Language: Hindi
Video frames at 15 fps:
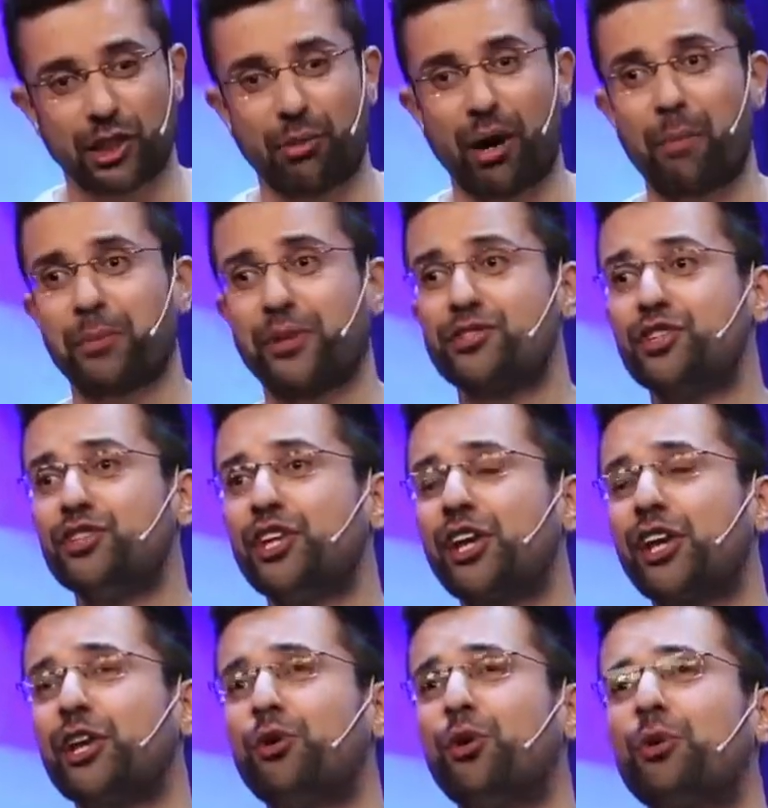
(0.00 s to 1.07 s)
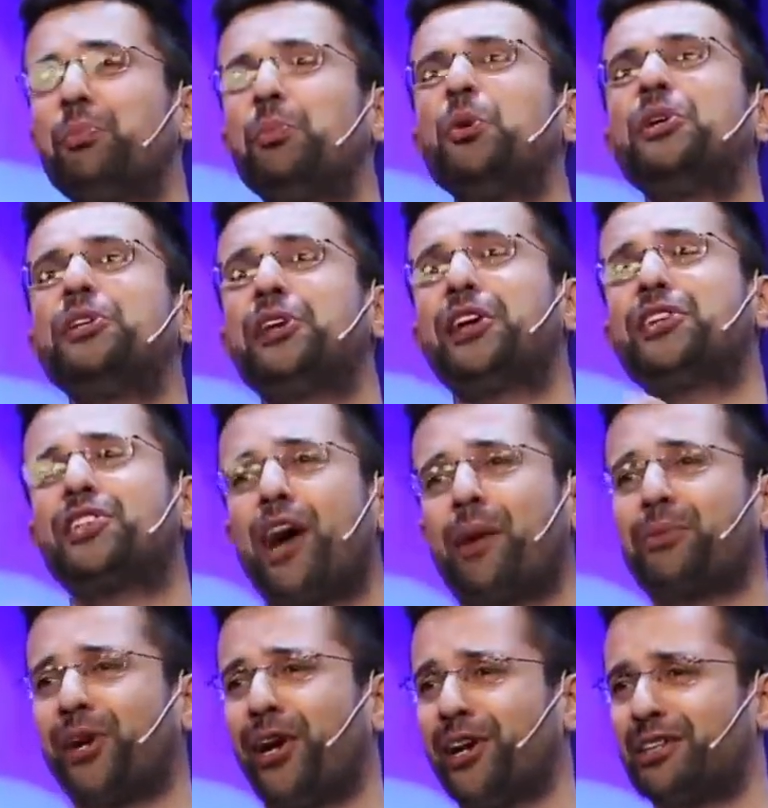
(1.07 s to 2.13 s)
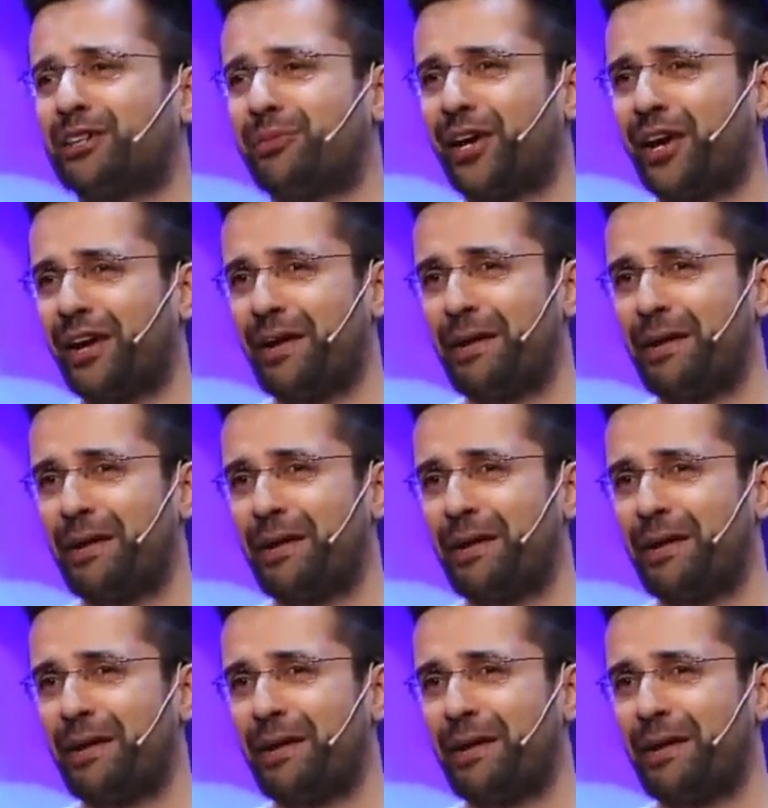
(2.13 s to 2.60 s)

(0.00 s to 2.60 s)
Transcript: तब आपकी जिंदगी की डोर पूरी तरह से आपके हाथ में